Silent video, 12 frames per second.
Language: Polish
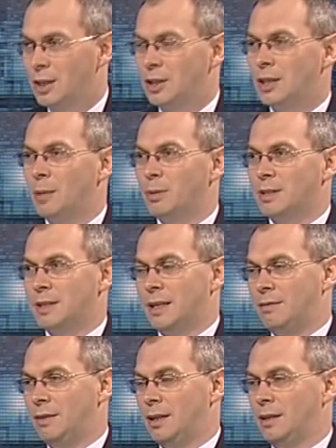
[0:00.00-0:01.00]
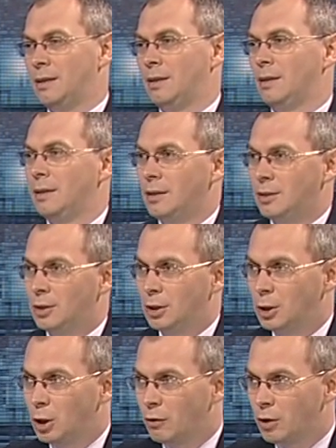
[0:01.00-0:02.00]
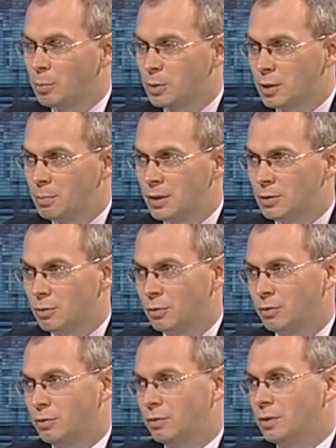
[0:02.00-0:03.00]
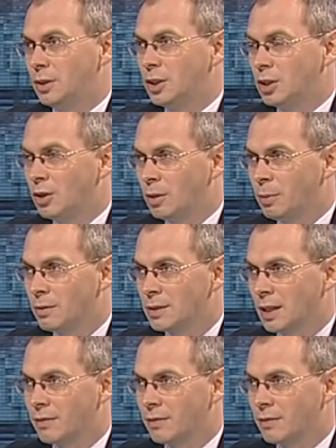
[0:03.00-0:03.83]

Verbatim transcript: czy na podstawie tych nowych przepisów, jeśli one będą